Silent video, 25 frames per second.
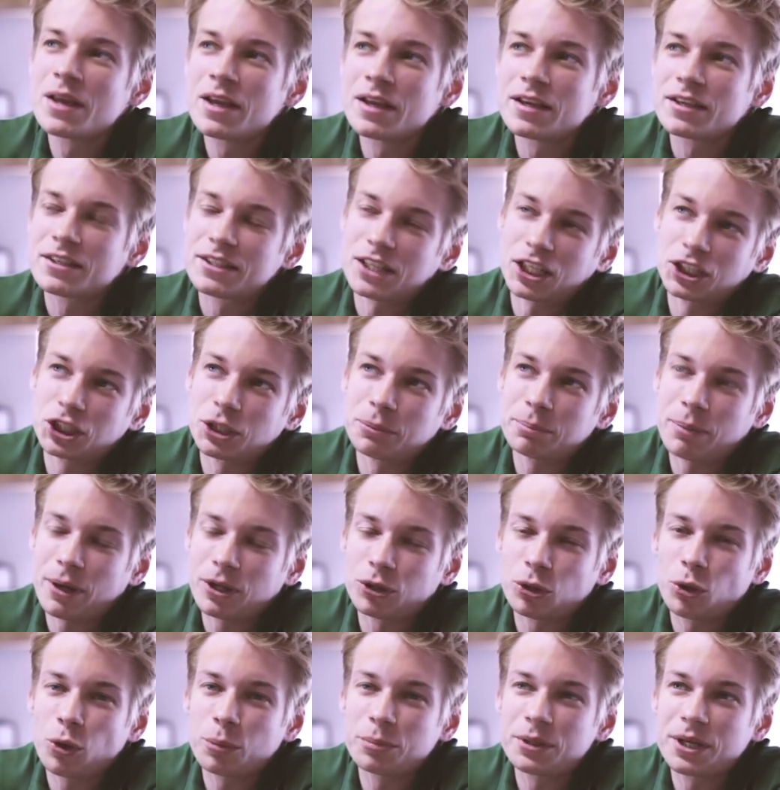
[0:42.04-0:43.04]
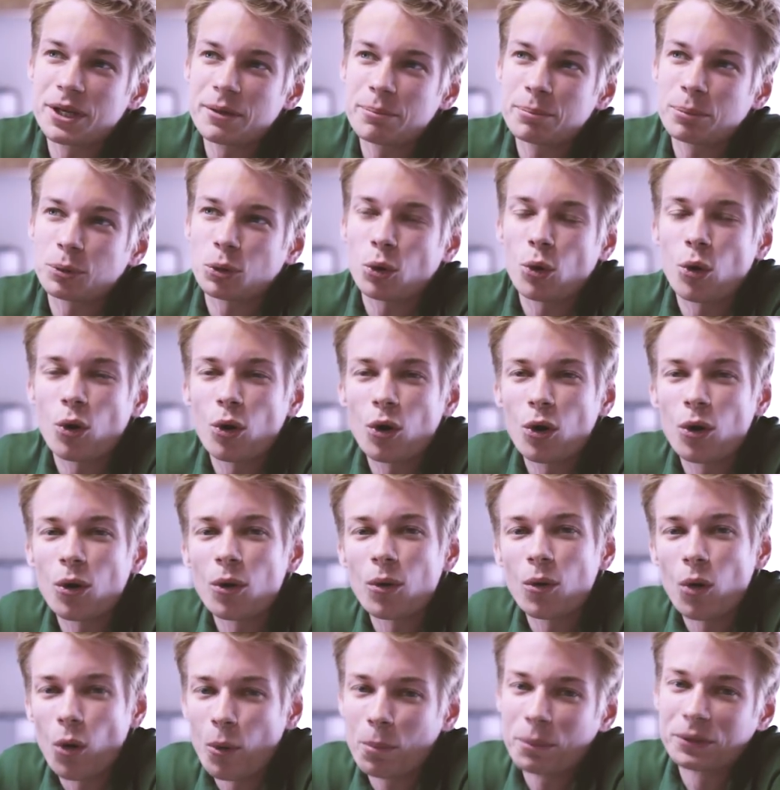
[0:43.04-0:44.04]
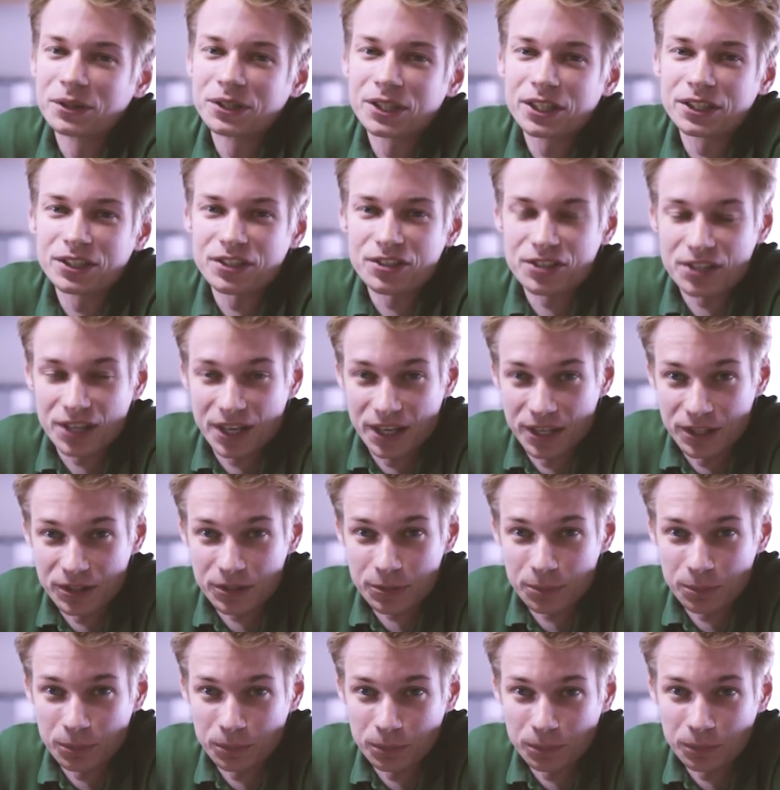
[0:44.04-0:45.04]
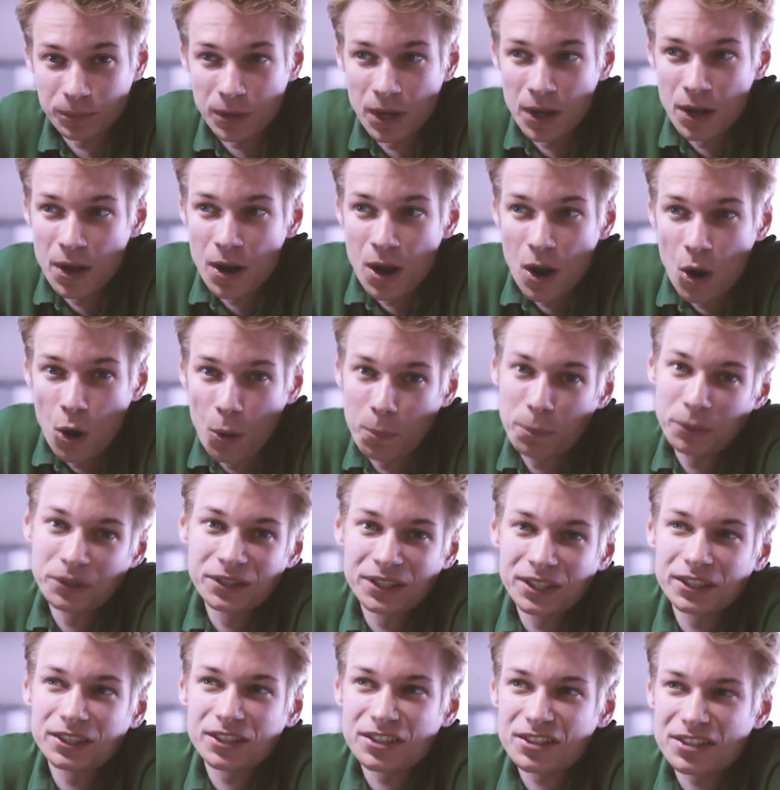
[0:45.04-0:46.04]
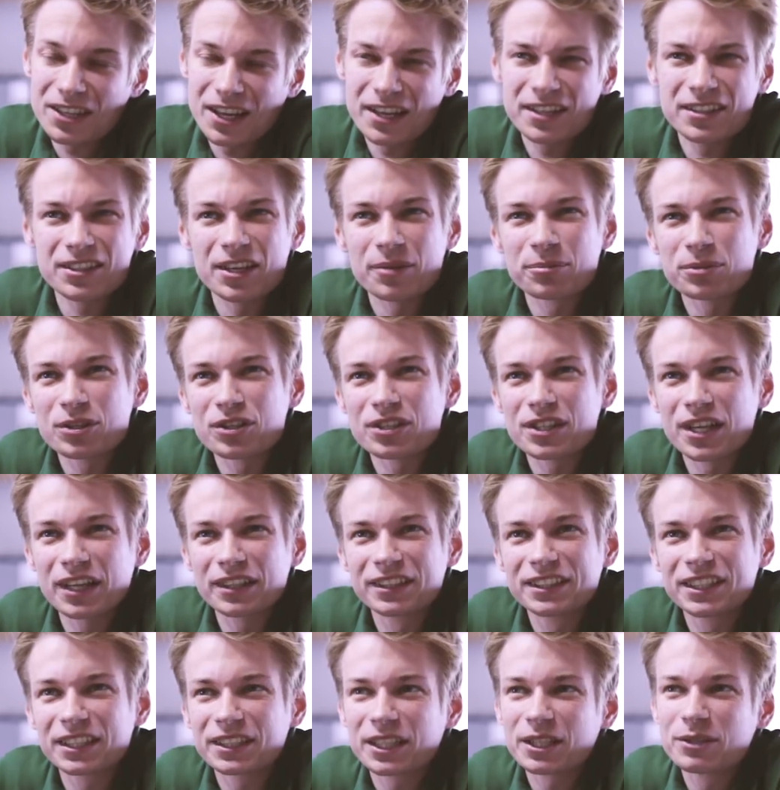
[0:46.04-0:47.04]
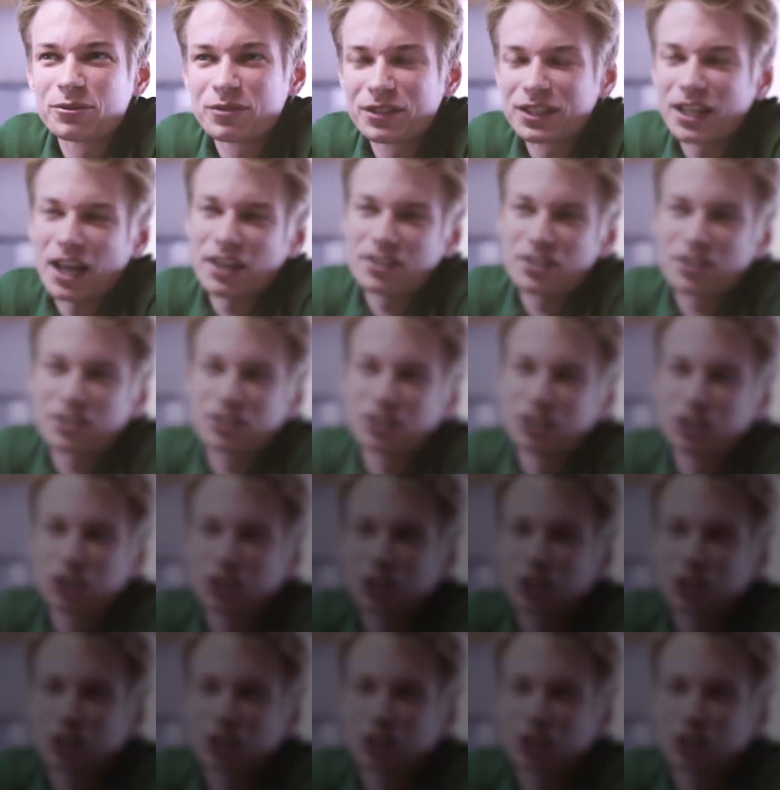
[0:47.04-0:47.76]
Значит, подробнее про Open Data Science. Open Data Science там состоит где-то 12 тысяч